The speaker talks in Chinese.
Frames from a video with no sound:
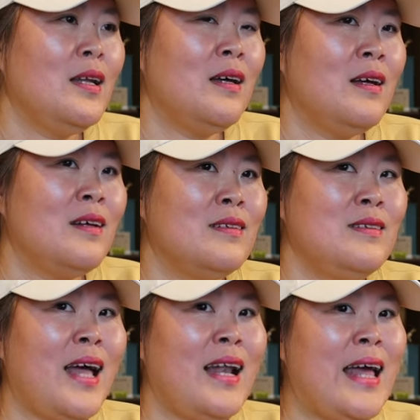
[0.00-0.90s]
呃，
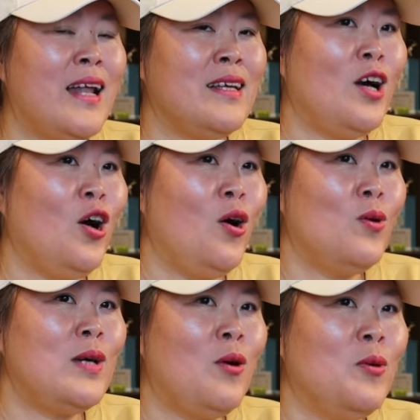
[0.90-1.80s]
他来了以
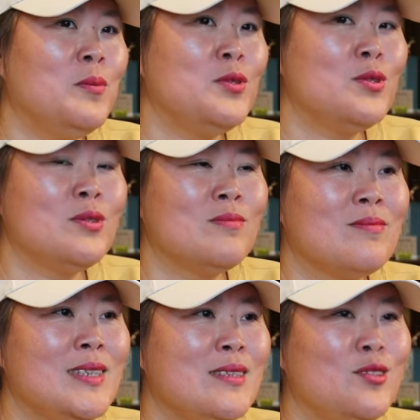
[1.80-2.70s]
后，然后我们就
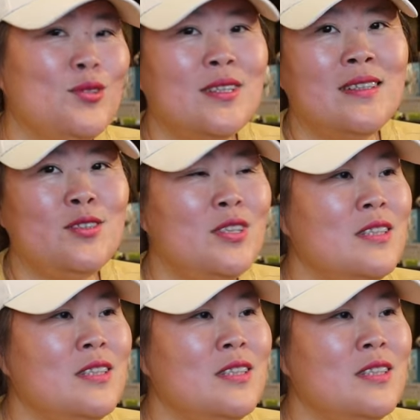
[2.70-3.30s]
觉得就